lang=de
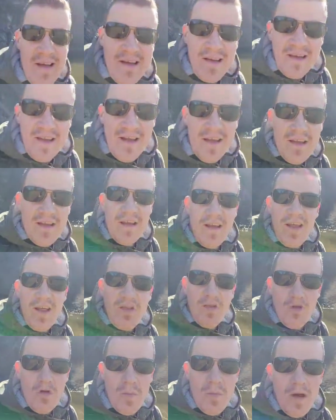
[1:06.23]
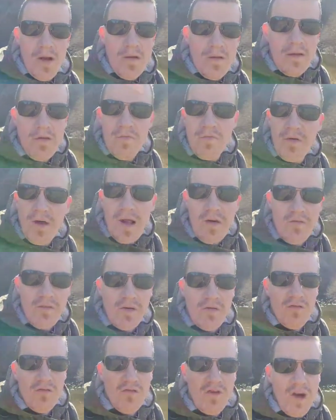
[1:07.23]
Krieg ist immer die
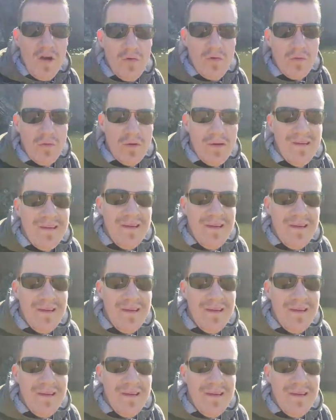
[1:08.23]
falsche Entscheidung.